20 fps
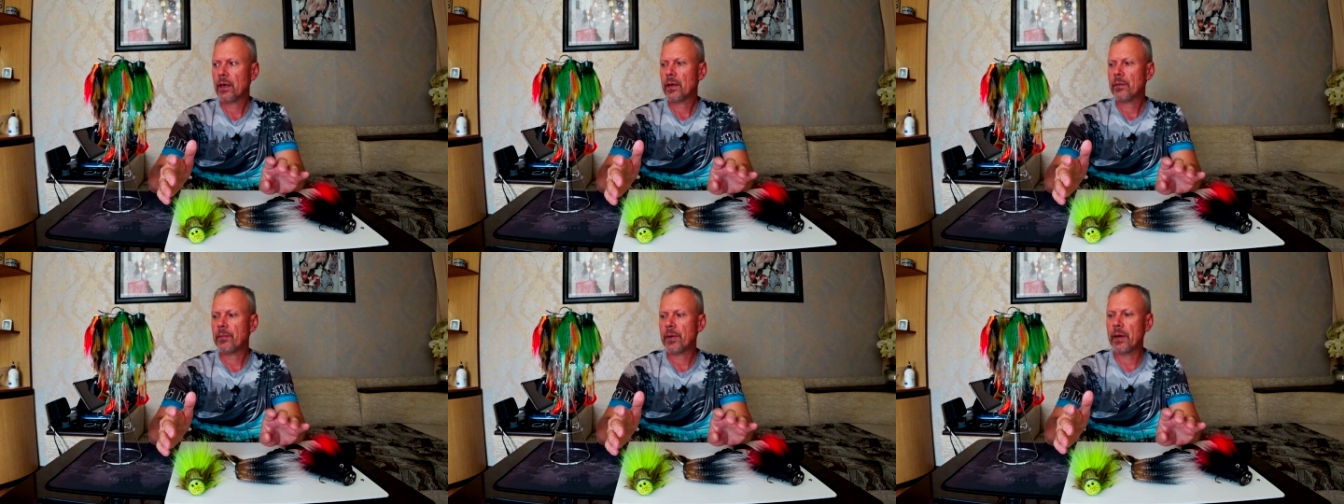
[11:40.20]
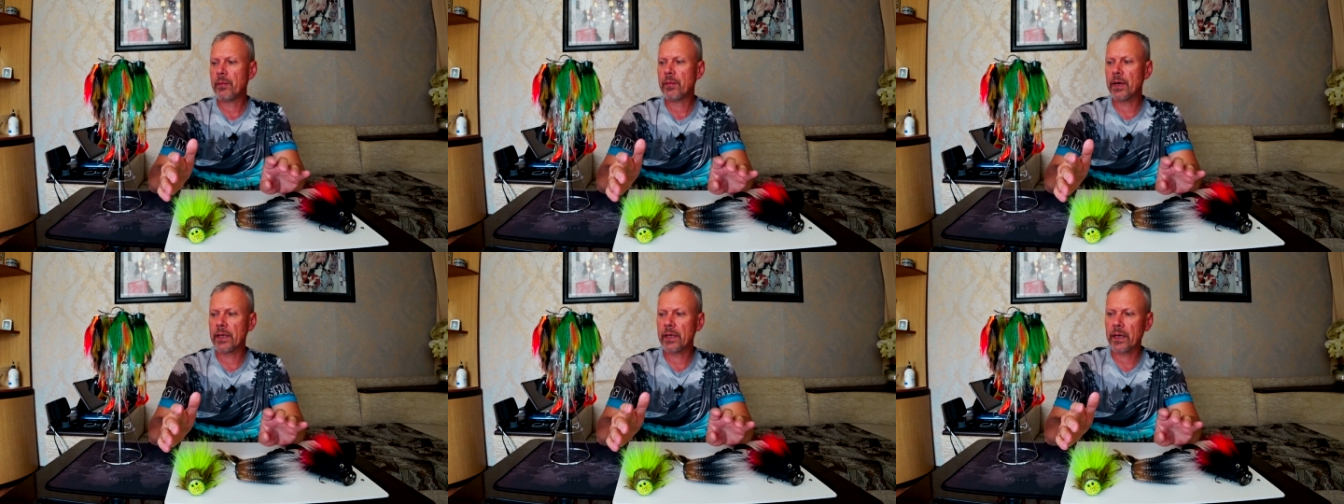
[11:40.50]

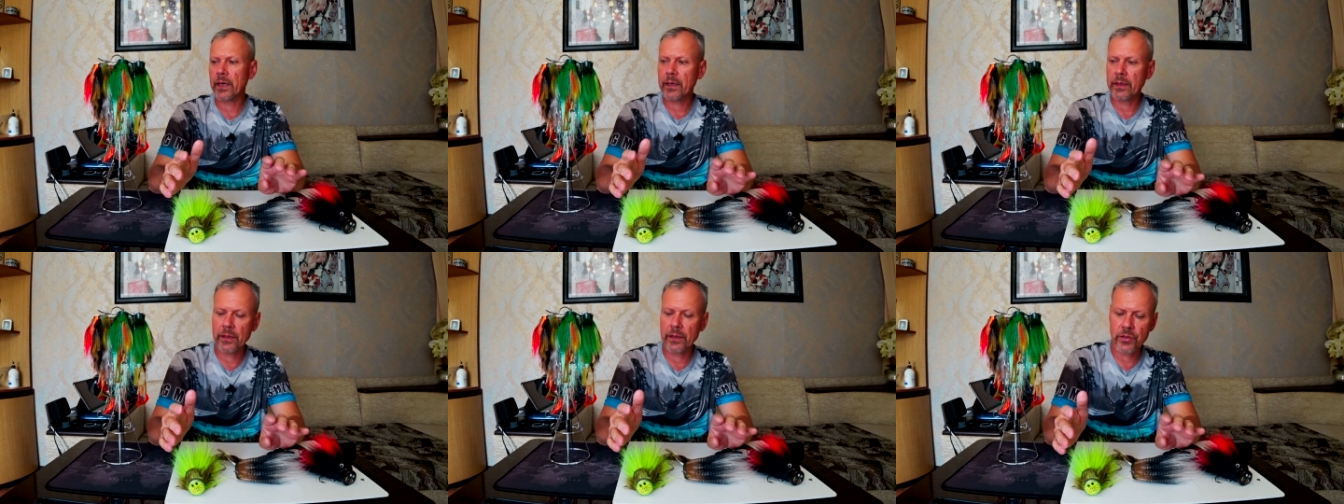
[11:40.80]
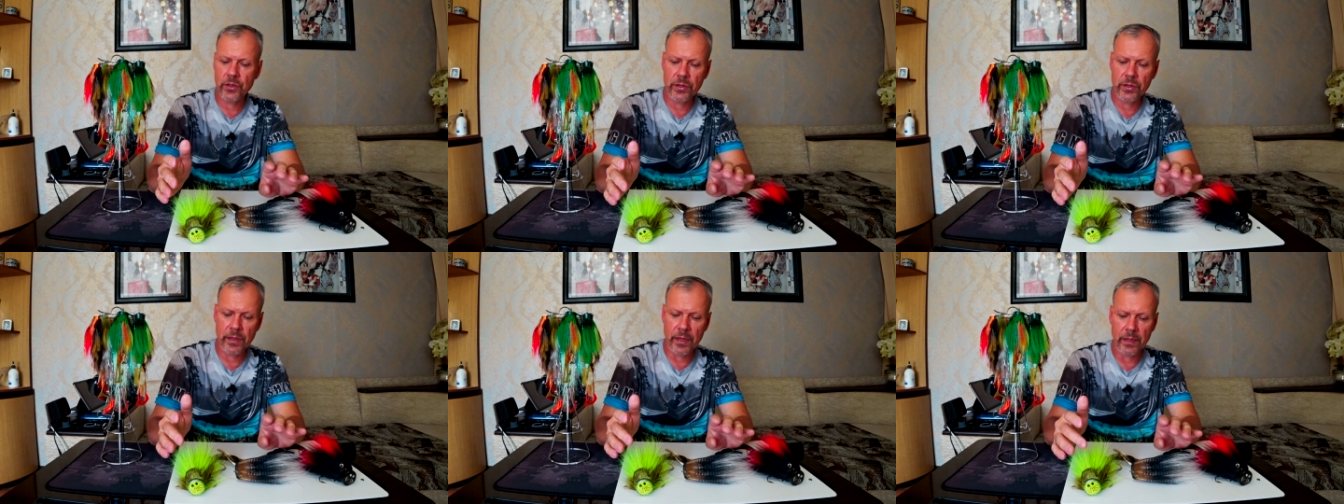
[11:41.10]
приманок,
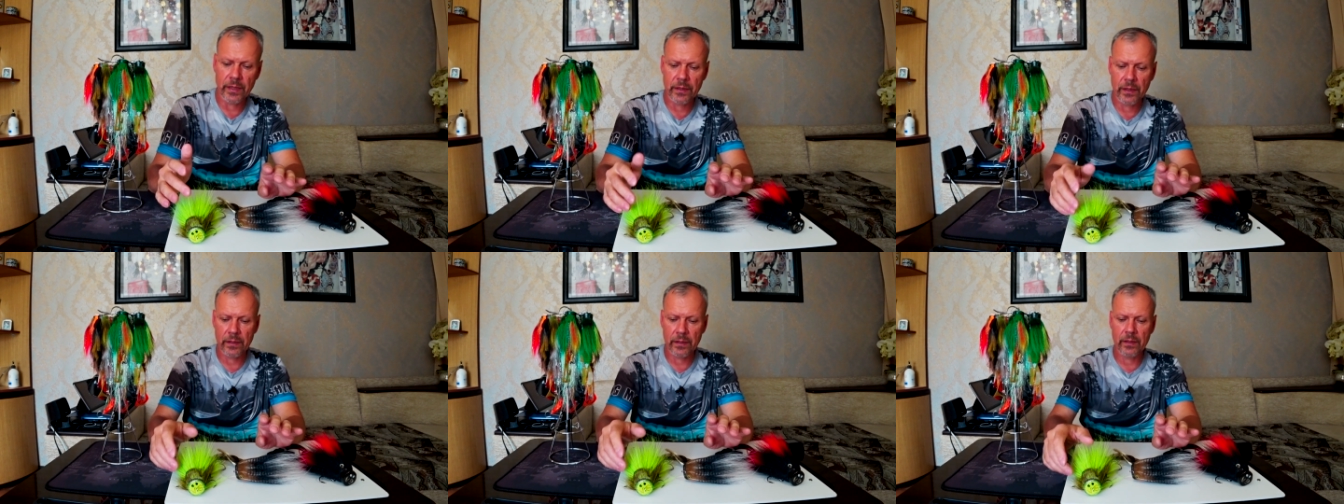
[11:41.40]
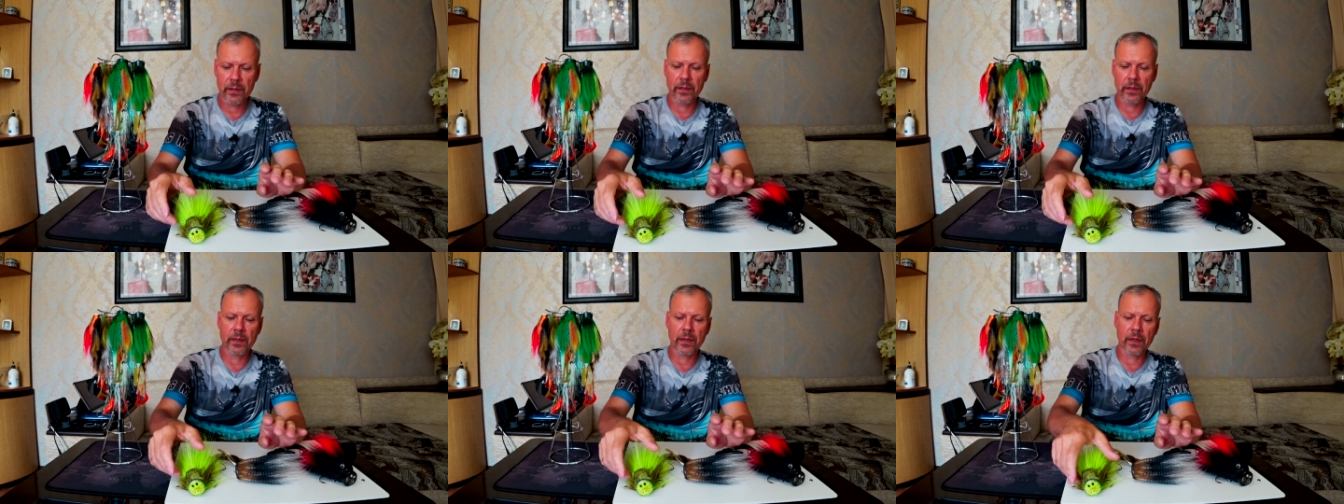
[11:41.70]
начиная от,
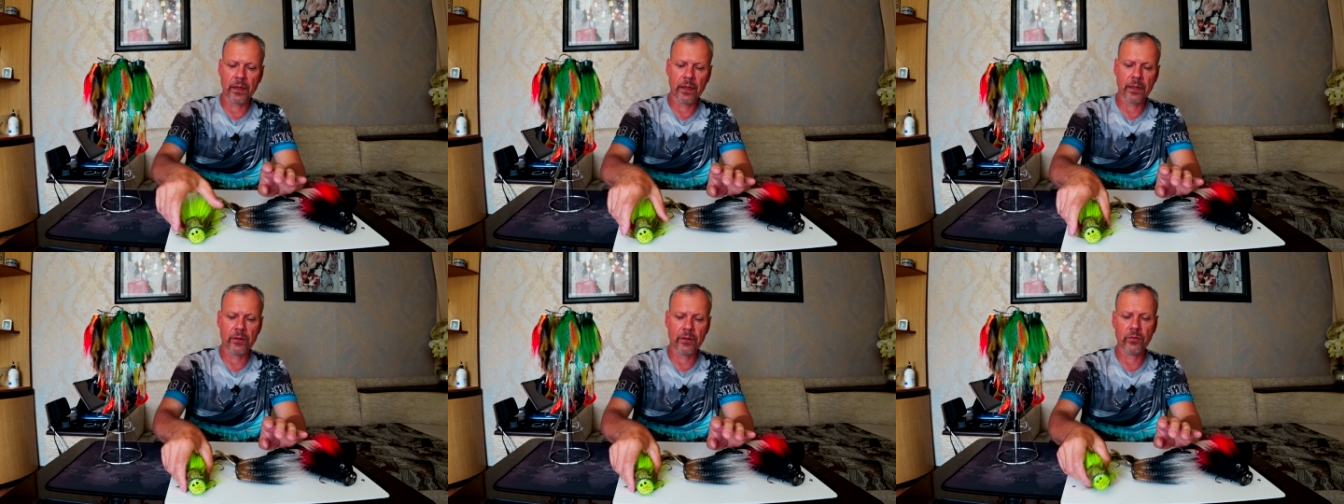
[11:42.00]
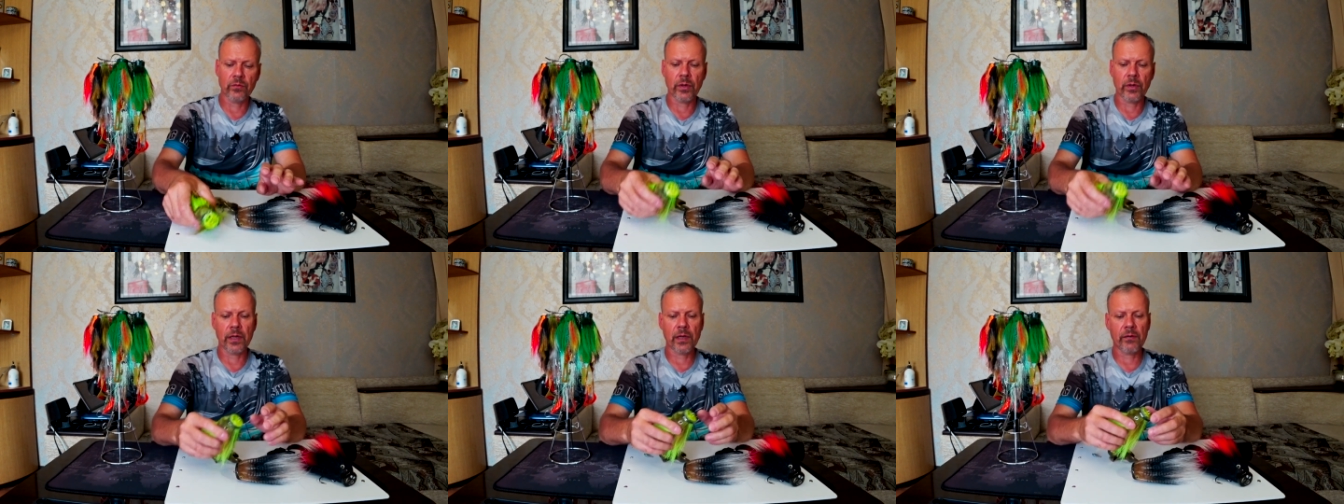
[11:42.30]
от
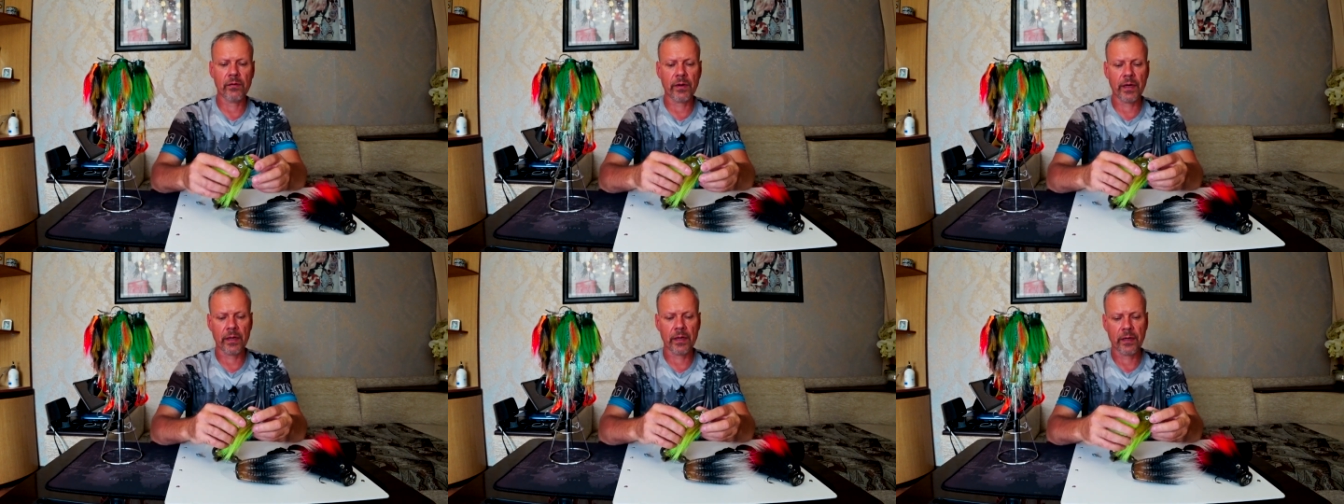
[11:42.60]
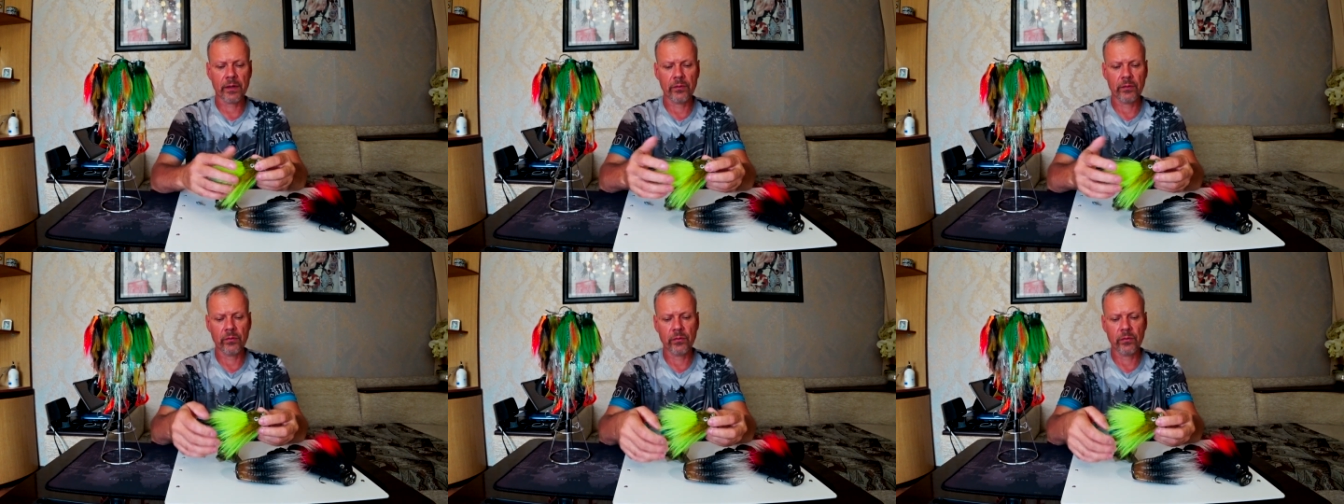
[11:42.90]
ну, голова